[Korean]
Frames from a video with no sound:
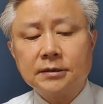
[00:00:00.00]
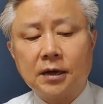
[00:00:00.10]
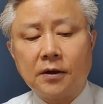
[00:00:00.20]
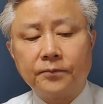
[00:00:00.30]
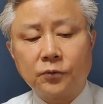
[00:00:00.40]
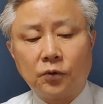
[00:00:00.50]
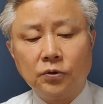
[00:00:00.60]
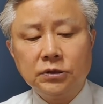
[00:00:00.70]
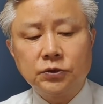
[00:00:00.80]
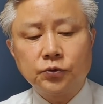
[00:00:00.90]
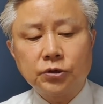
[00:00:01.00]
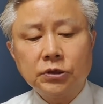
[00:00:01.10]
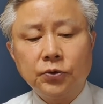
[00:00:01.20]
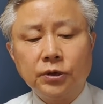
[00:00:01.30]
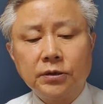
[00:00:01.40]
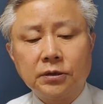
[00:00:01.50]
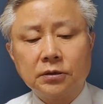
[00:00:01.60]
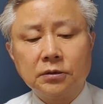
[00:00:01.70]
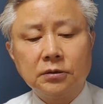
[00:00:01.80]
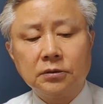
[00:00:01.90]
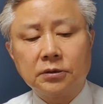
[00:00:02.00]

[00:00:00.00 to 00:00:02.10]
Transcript: 사업도 이 수천억 원이 들여,